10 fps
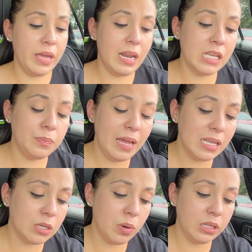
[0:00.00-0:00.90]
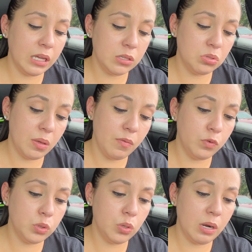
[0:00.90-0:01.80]
ahí las velas acuérdate que eso también
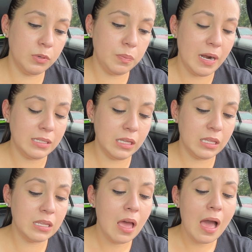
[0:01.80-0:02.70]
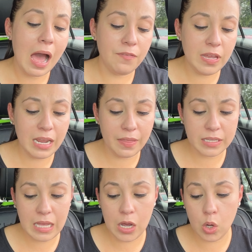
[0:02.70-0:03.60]
funciona pues para las tiendas
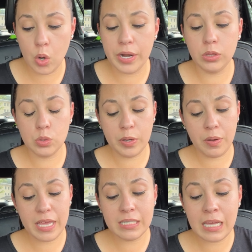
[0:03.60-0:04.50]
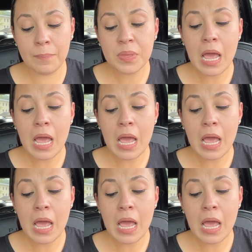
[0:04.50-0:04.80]
afiliadas a Kroger entonces bueno ahí está